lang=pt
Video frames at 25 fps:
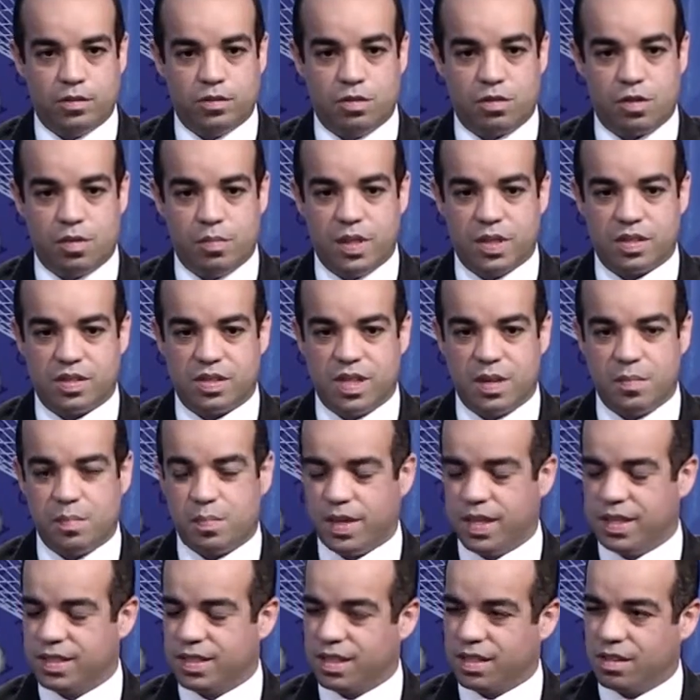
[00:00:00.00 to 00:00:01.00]
no começo da
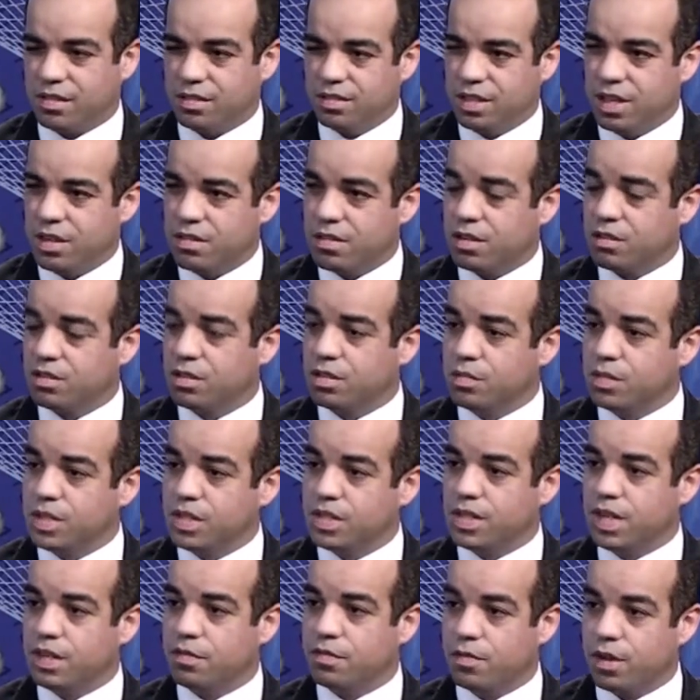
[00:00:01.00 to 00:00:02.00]
empresa que eu não
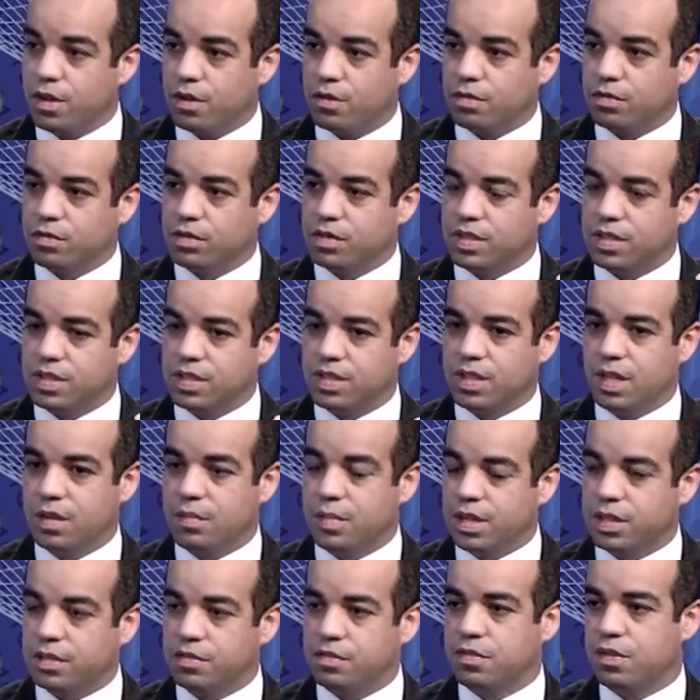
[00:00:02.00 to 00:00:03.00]
economizei foi com um
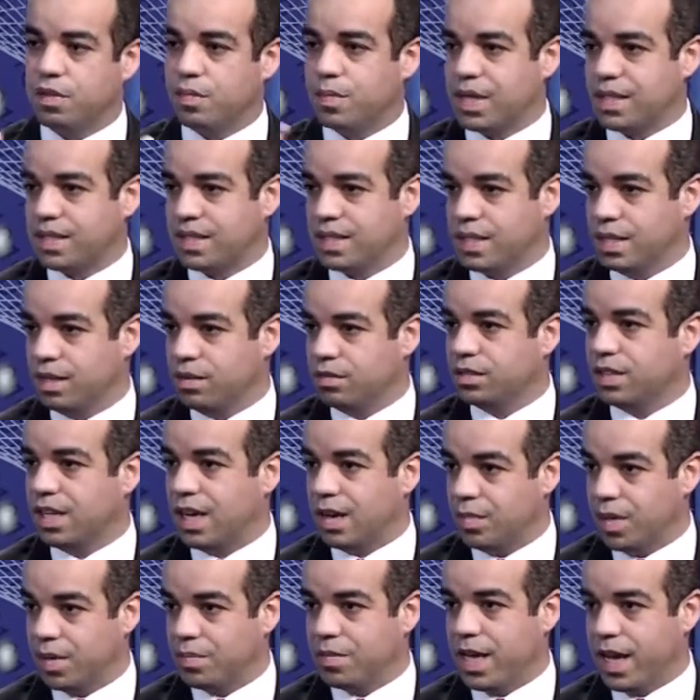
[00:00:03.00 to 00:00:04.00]
sistema de informação,
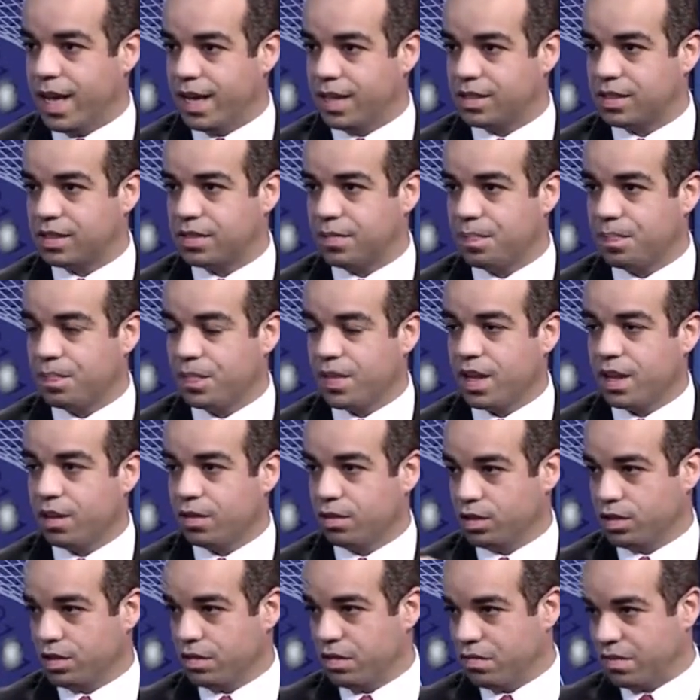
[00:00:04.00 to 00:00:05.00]
WMS.
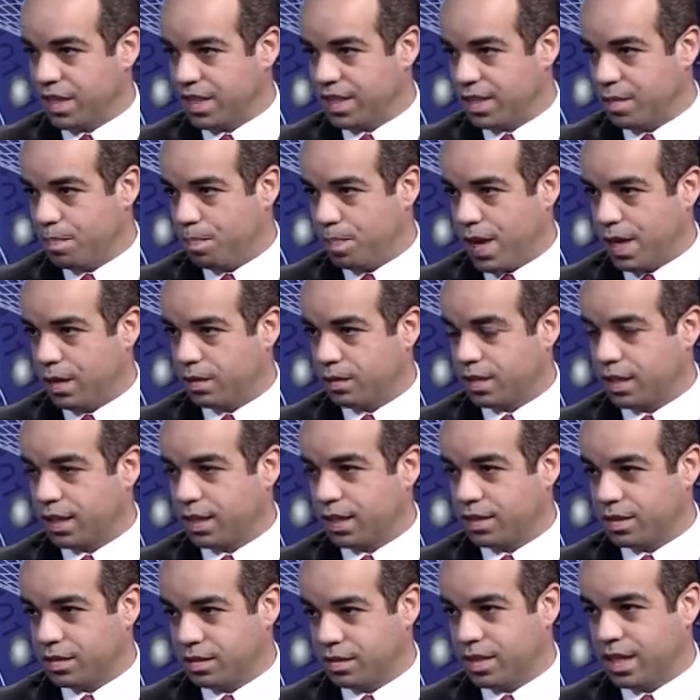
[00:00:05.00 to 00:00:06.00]
Inclusive, vai ser pauta a
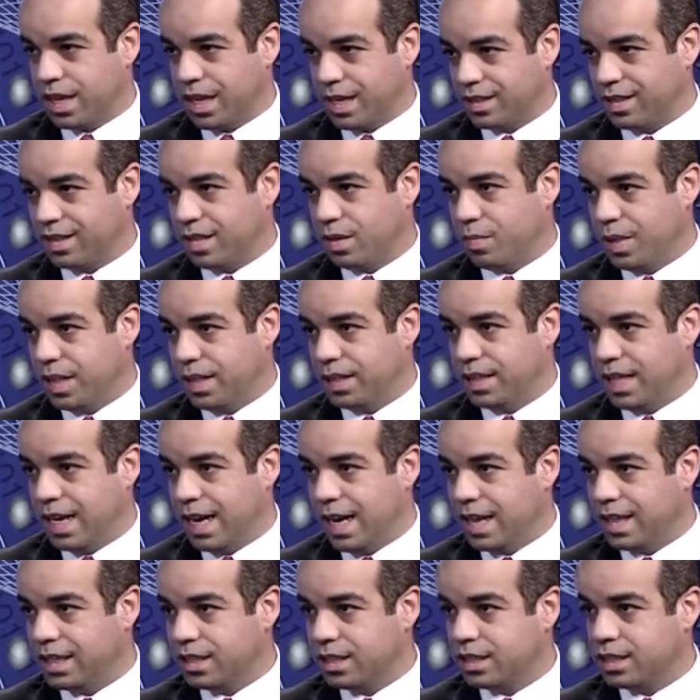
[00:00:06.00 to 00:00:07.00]
questão de
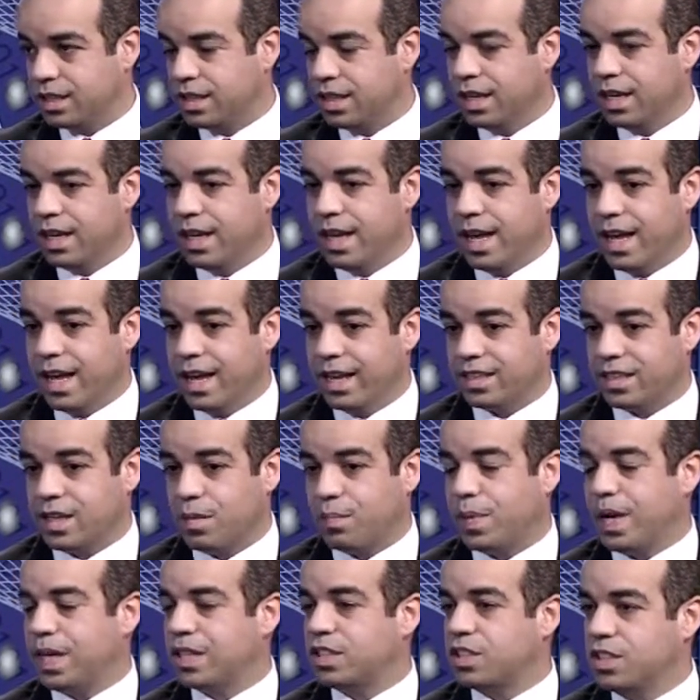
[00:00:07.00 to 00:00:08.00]
rastreabilidade, essa
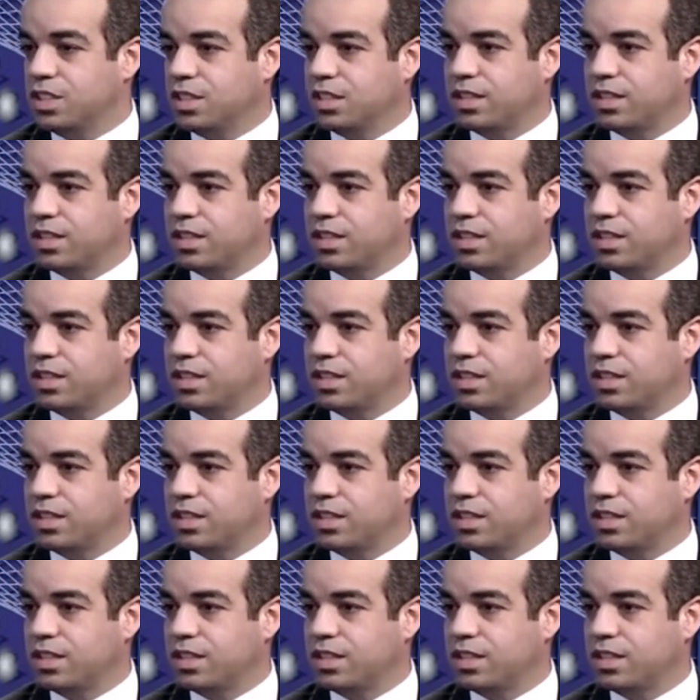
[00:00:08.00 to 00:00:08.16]
parte de